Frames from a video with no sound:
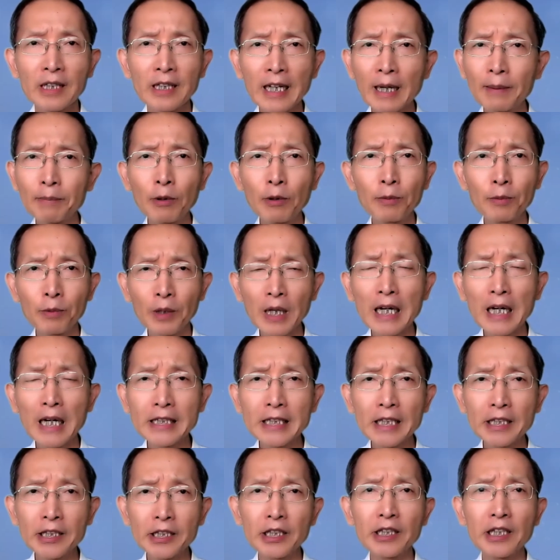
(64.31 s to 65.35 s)
那么我们看
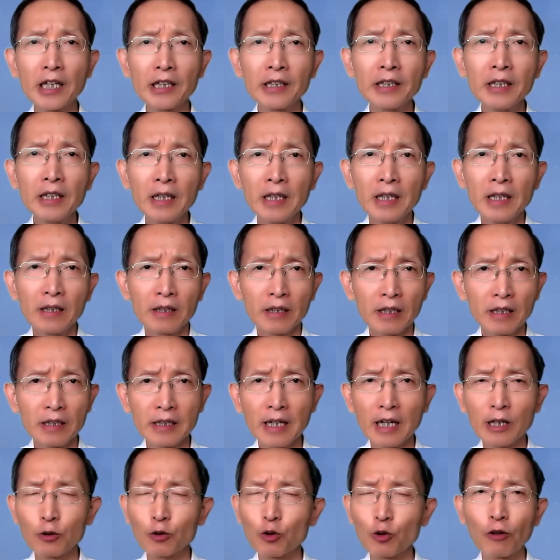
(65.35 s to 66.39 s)
见今天地
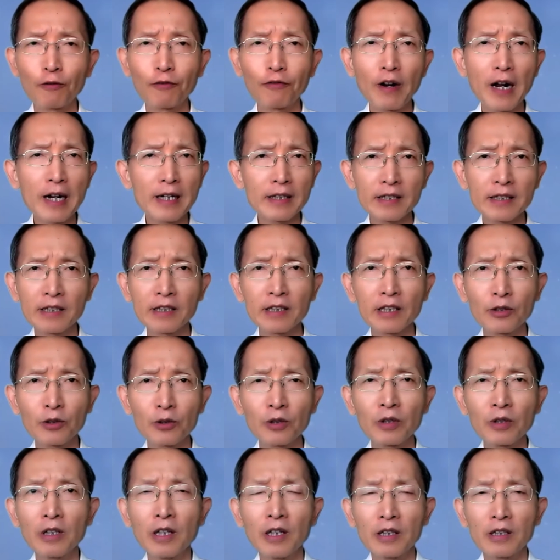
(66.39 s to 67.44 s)
上所发生的
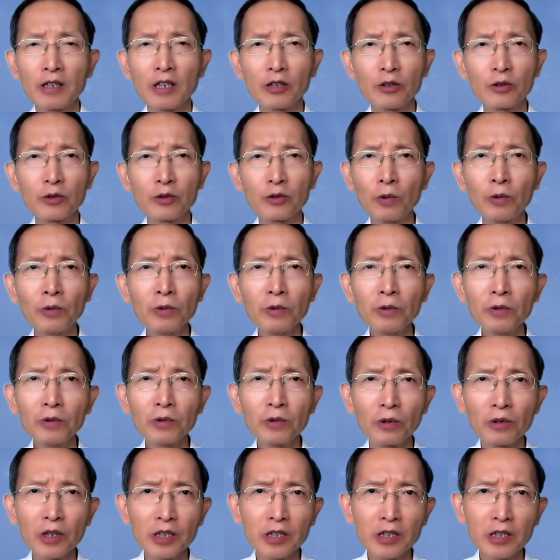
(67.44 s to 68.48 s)
的种
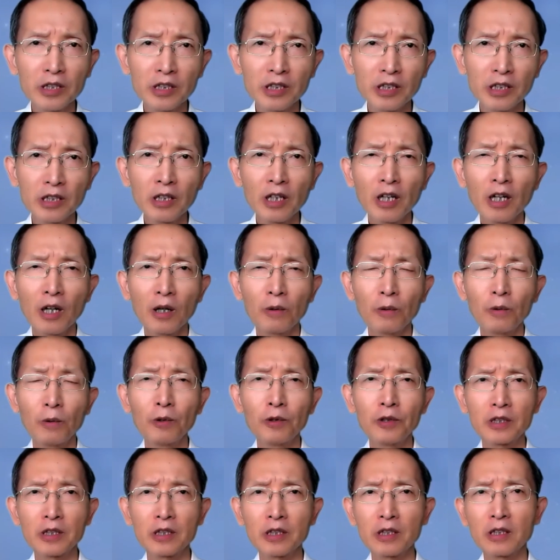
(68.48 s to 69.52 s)
种的事情，无
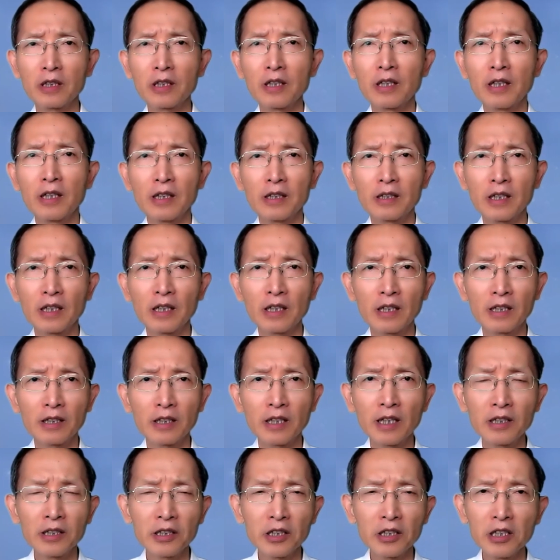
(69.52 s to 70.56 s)
论是这个
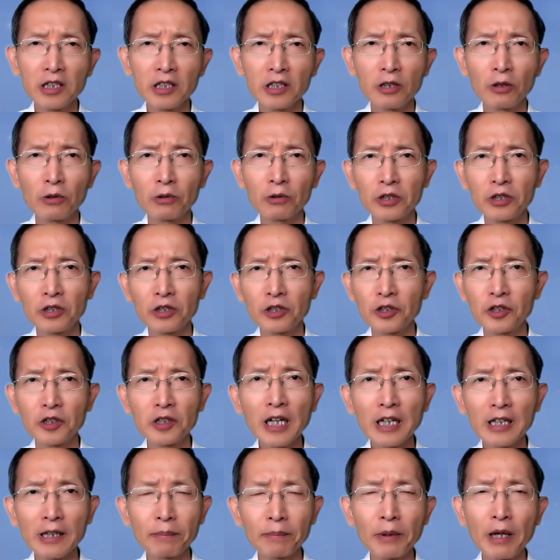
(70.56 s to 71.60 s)
天气有极
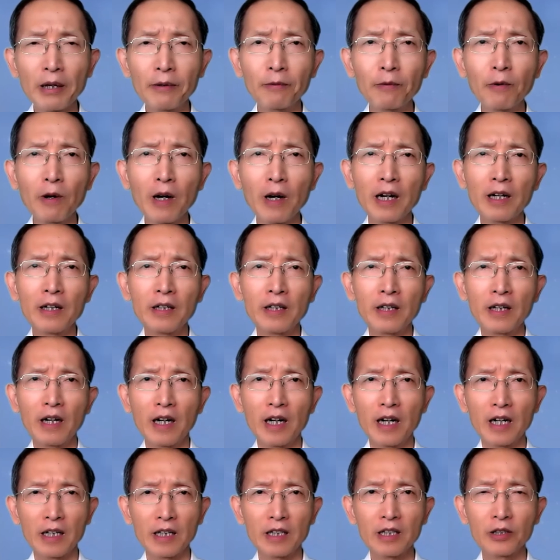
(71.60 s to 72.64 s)
大的变化
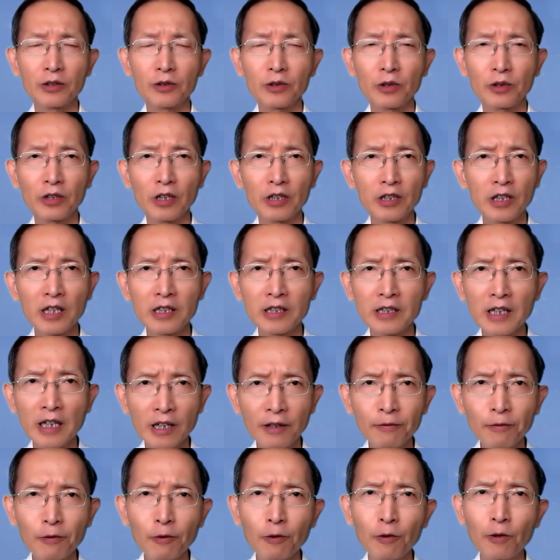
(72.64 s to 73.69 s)
啊，各种的天灾
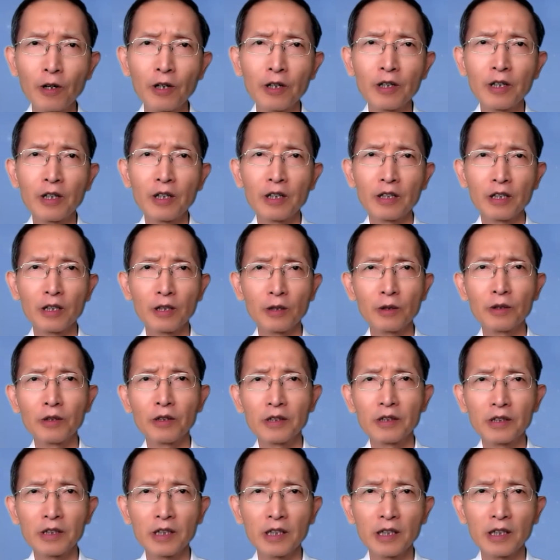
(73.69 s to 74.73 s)
人祸，
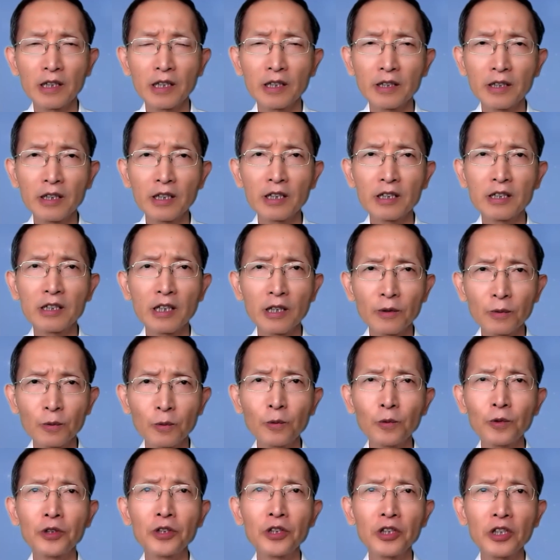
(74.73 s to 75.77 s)
有这个地震、
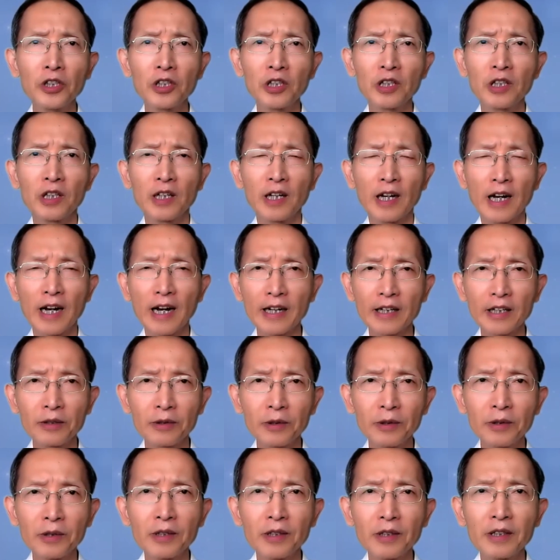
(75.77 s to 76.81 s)
瘟疫，还
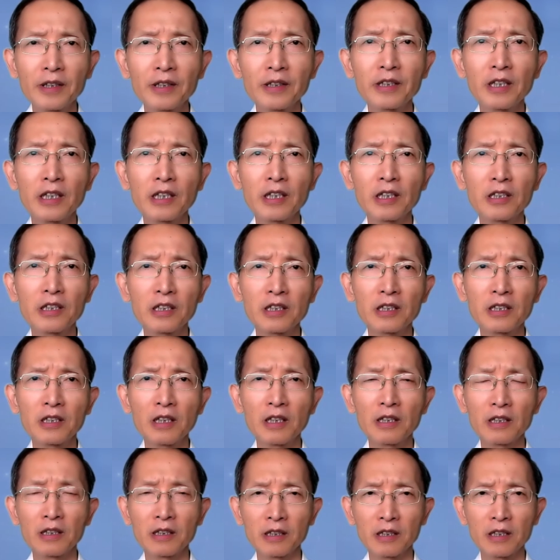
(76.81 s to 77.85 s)
有这个
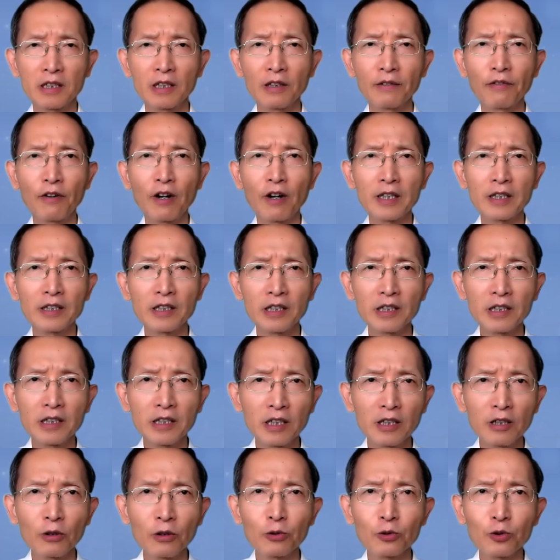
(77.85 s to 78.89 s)
嗯饥荒的情
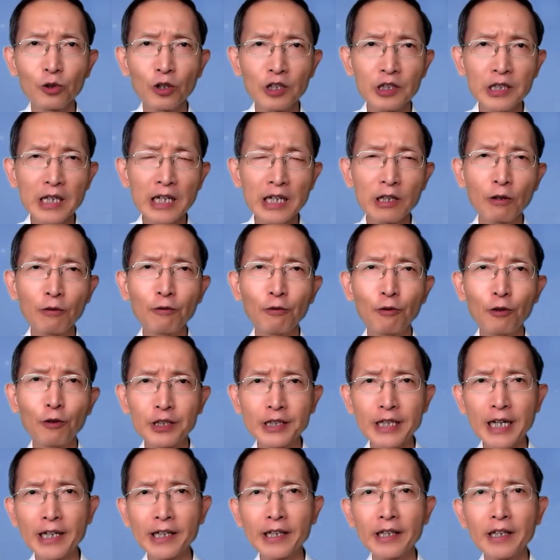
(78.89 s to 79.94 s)
形，有水灾、有
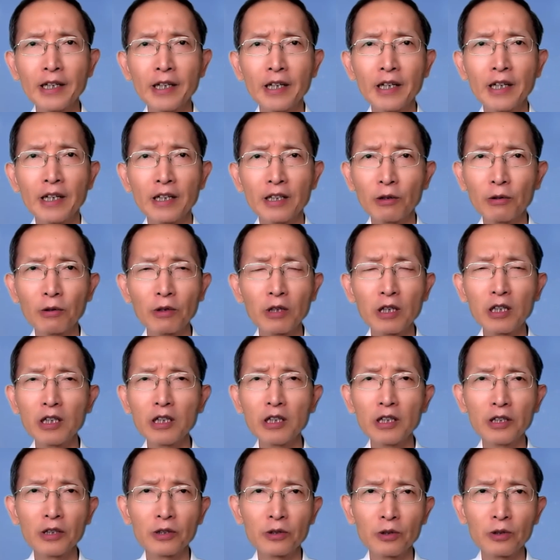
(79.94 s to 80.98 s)
火灾，有
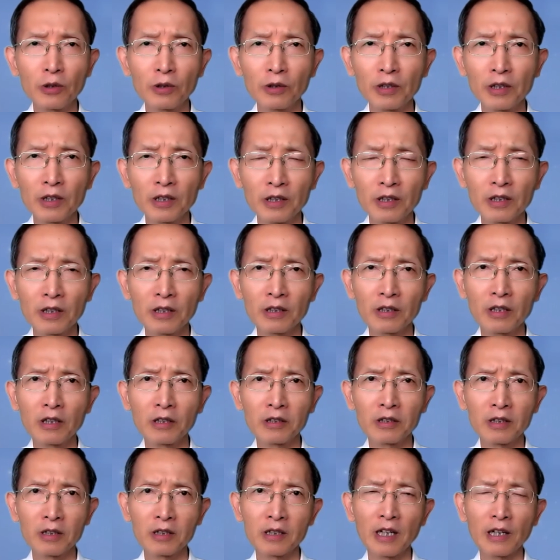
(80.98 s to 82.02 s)
各种
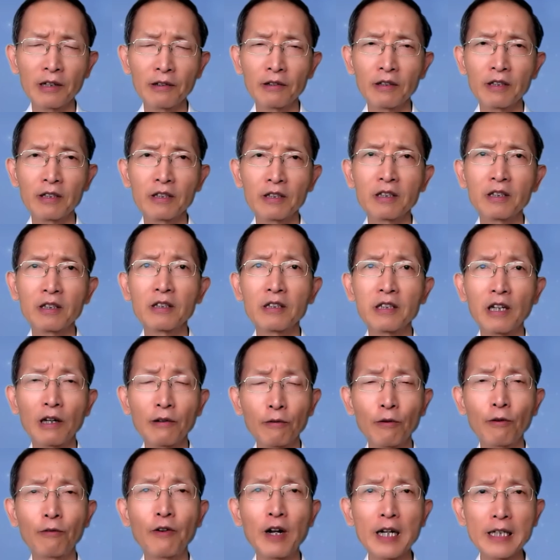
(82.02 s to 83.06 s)
的灾灾
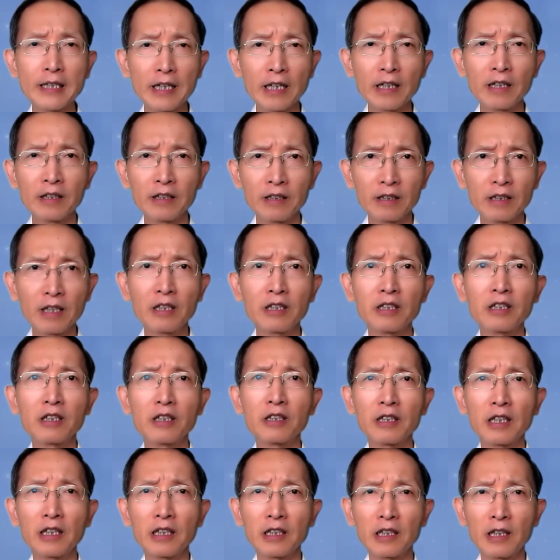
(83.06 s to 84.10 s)
祸发生，甚
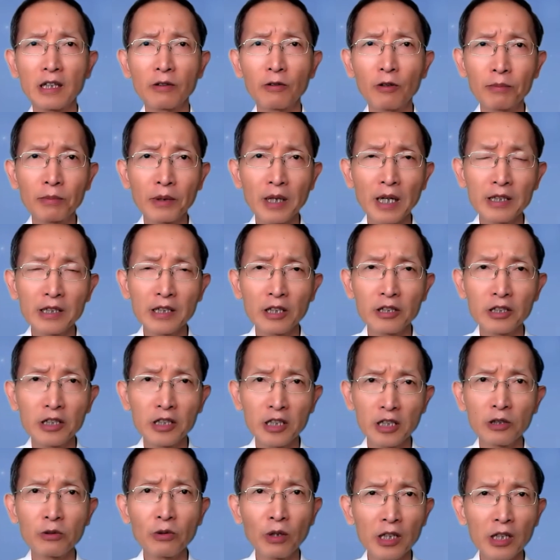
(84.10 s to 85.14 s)
至这一个我们看见
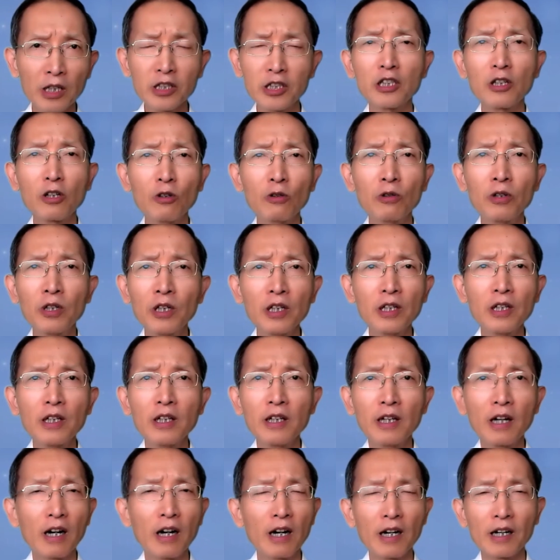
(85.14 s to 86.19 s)
极端的气候
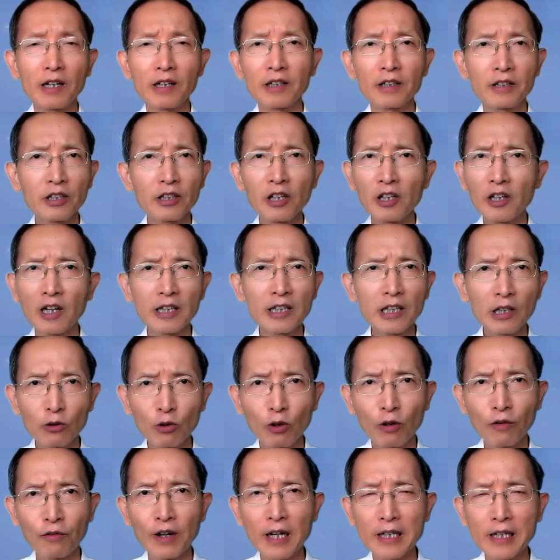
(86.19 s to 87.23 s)
啊，越来越
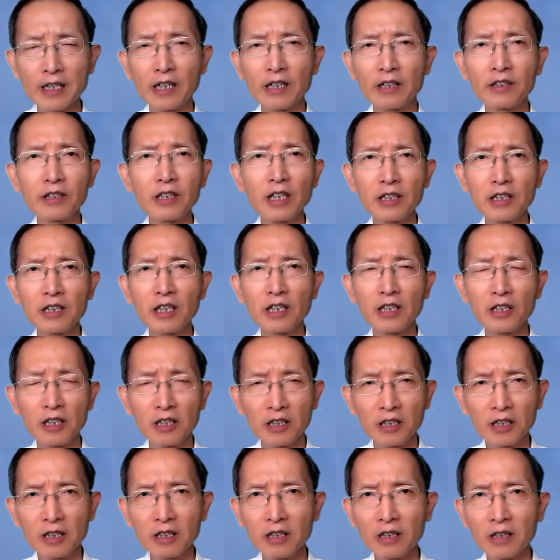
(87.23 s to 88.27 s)
多发生，这些
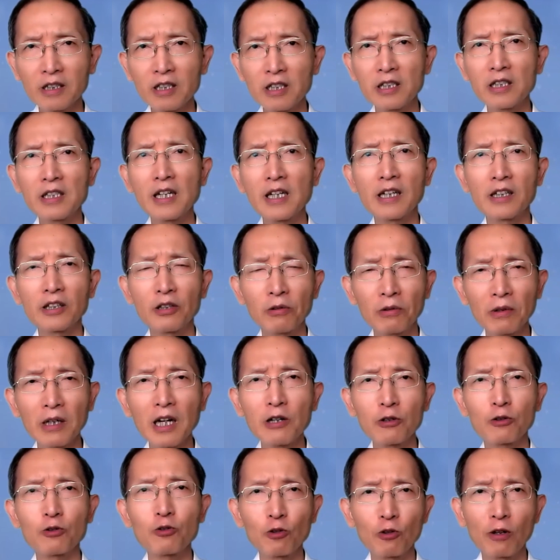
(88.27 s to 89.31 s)
的迹象都
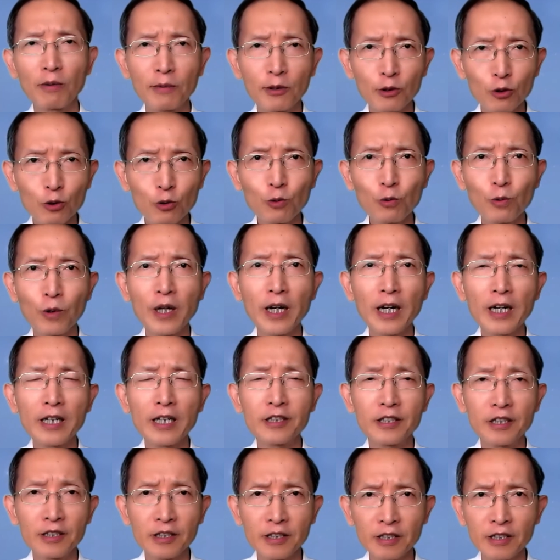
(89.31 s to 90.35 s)
告诉我们，主回来
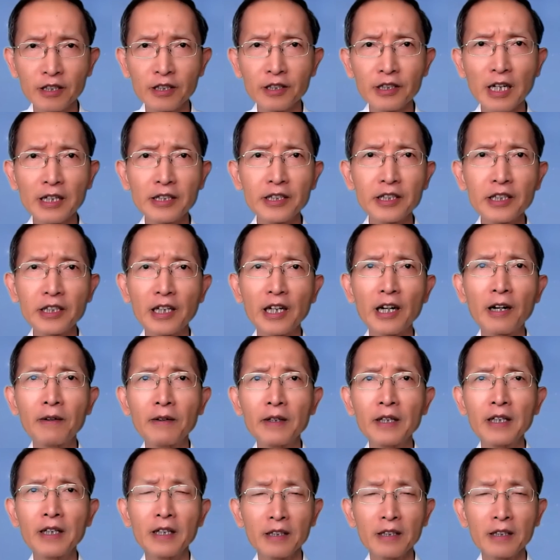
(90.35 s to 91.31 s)
之实在近了。